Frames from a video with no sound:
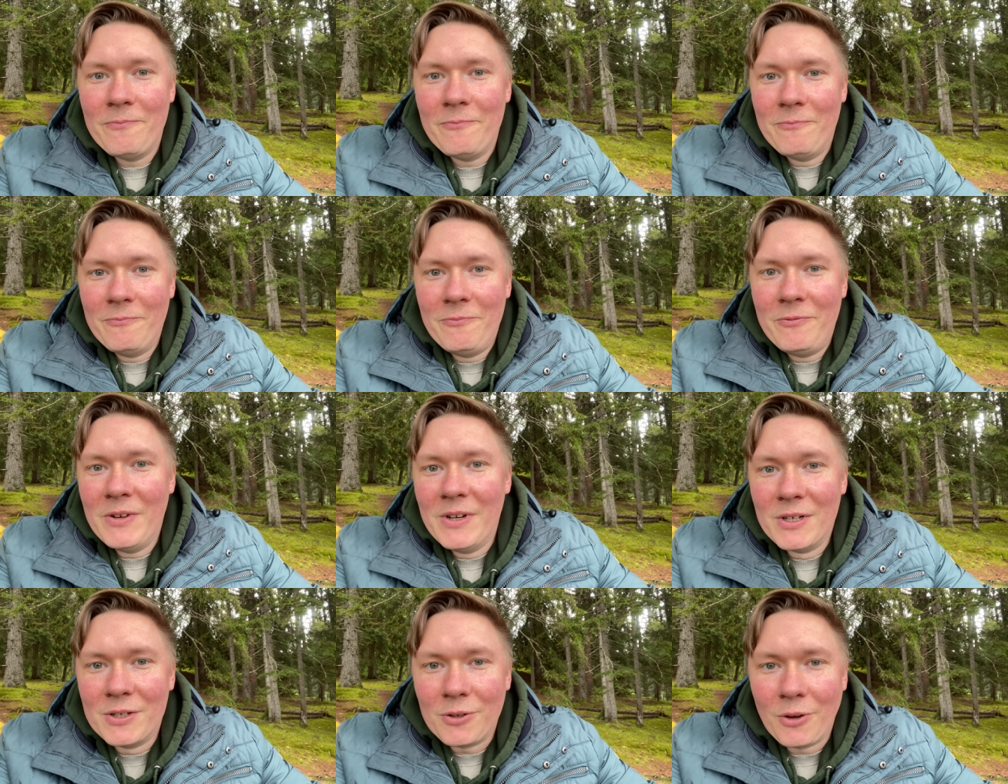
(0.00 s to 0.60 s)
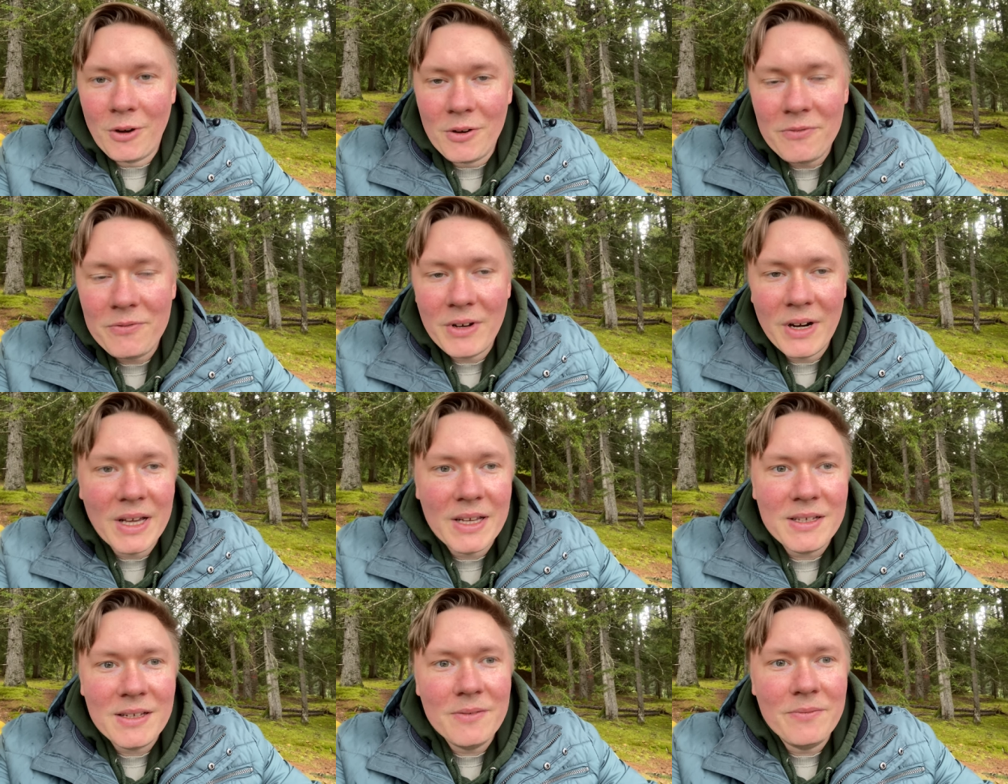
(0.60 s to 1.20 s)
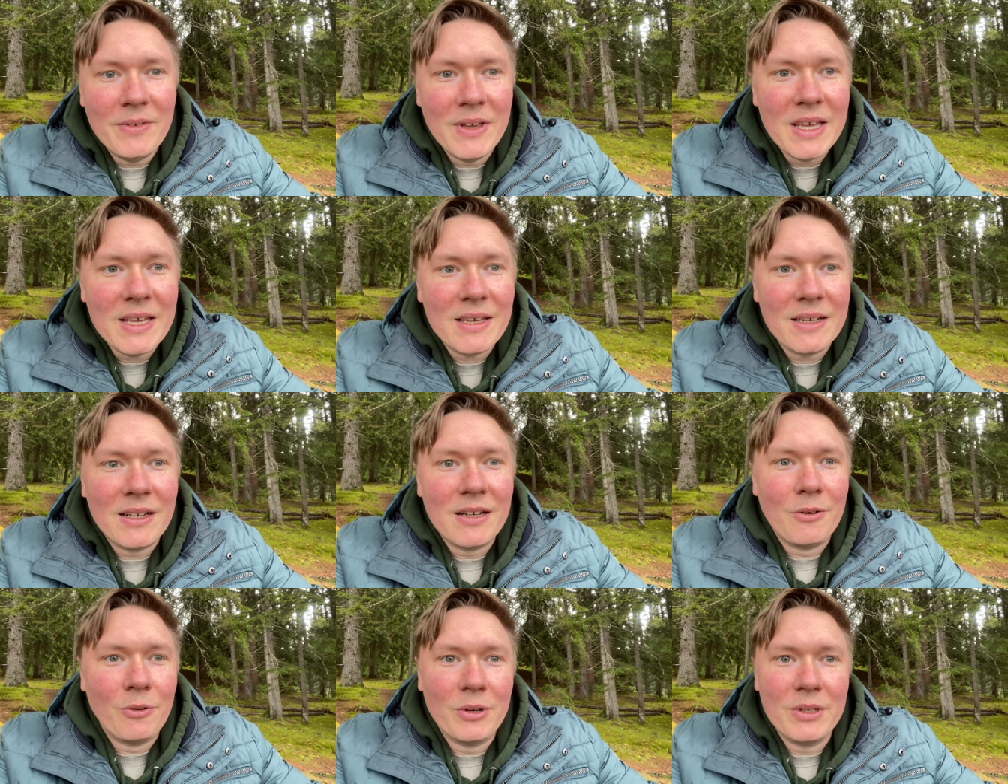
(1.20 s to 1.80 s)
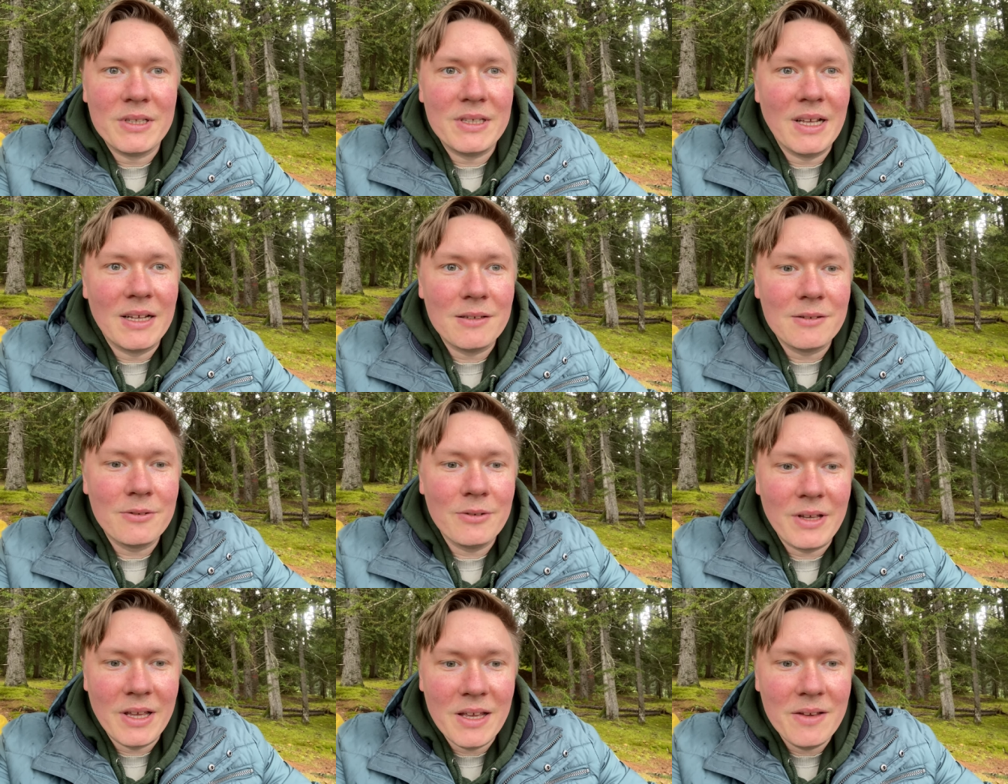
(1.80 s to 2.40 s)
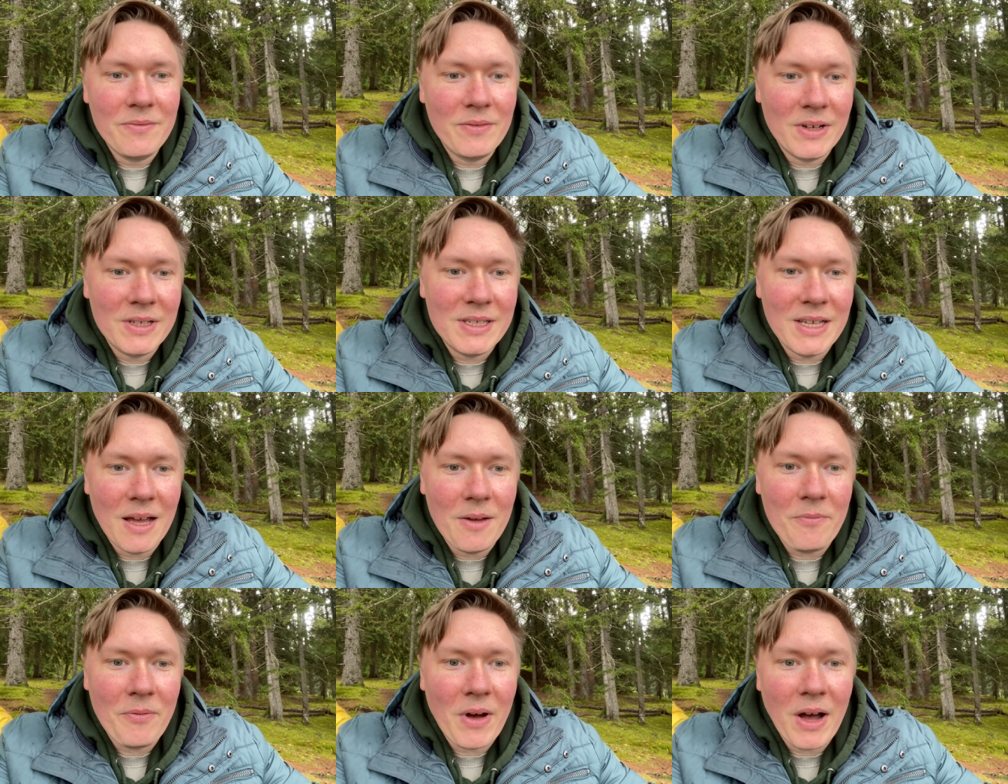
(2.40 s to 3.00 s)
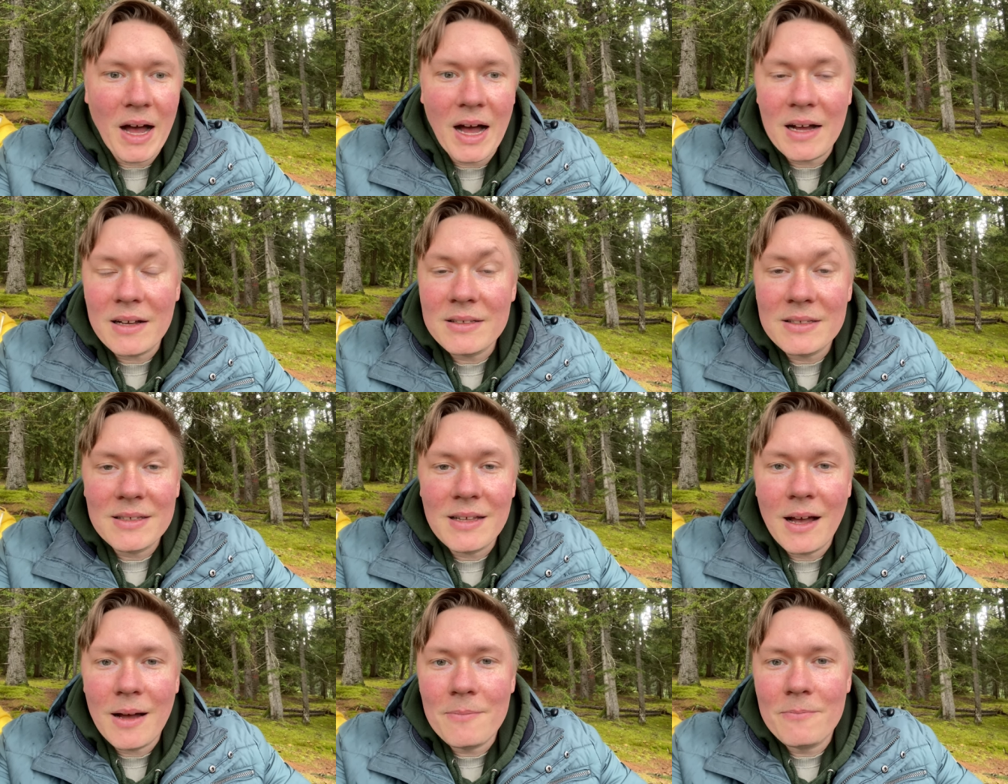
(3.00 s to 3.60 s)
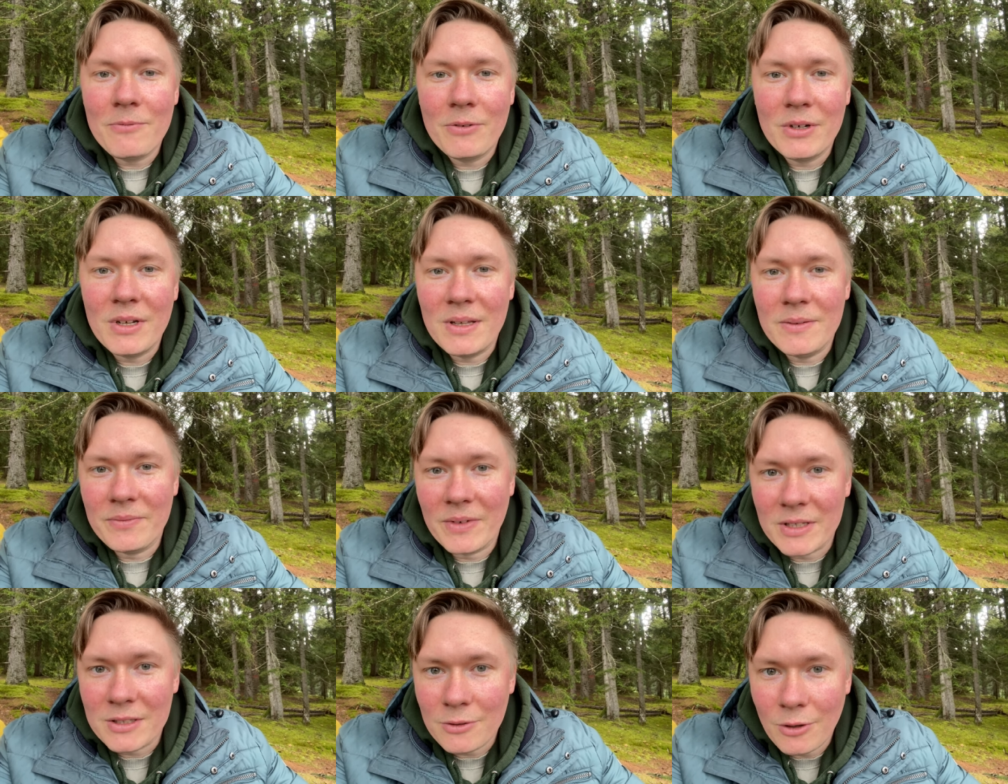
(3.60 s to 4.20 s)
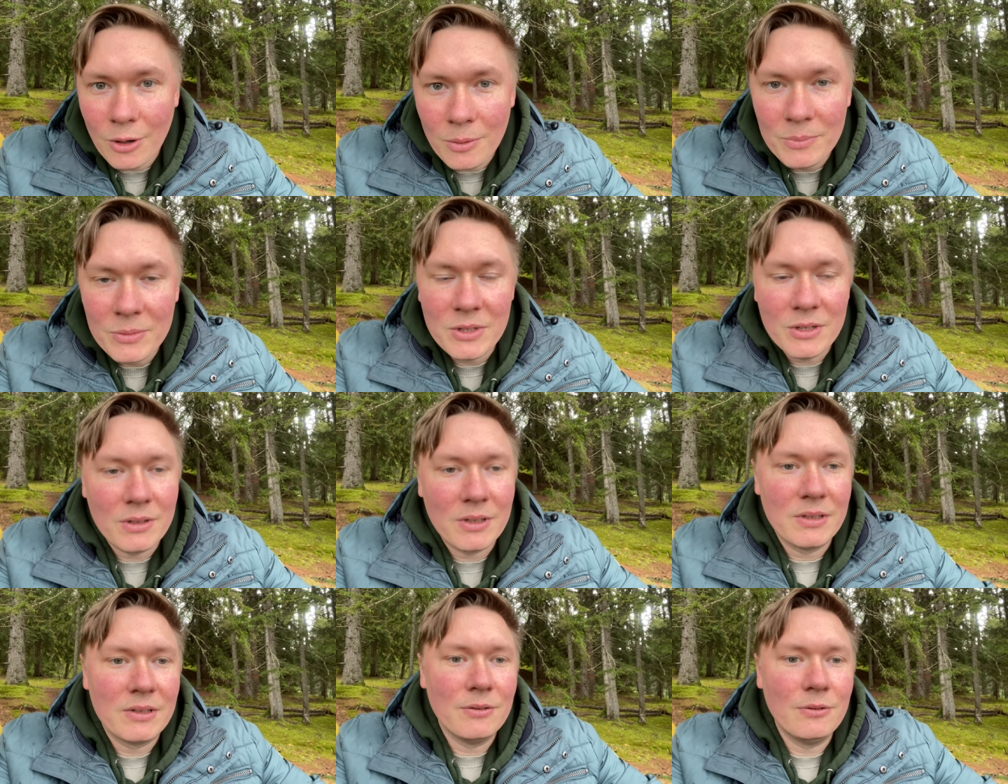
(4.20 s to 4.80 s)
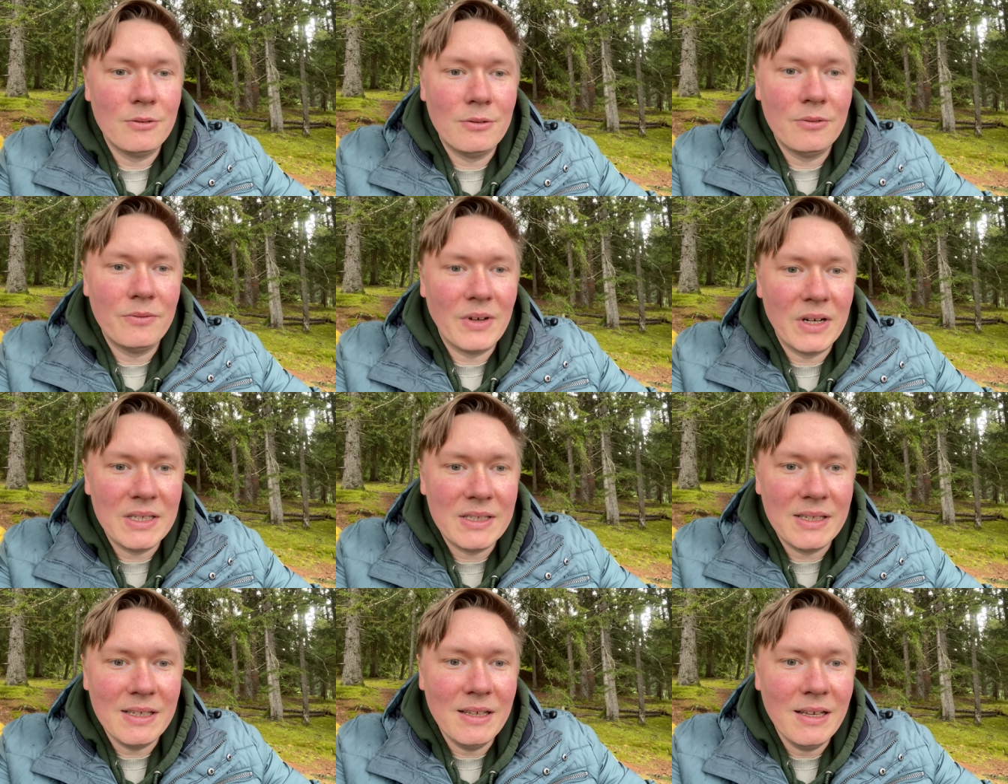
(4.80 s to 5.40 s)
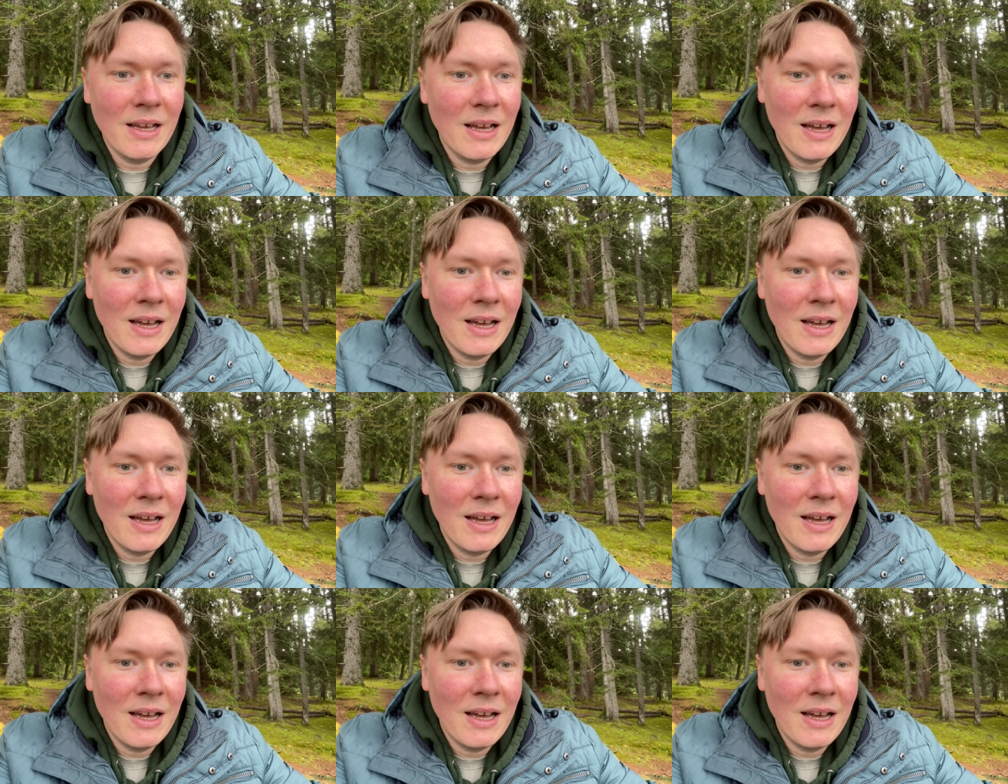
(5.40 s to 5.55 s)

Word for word: viele scheuen vielleicht den Weg in ein neues Land zu gehen, weil sie einfach Angst haben vor dem, was kommt oder so, weil sie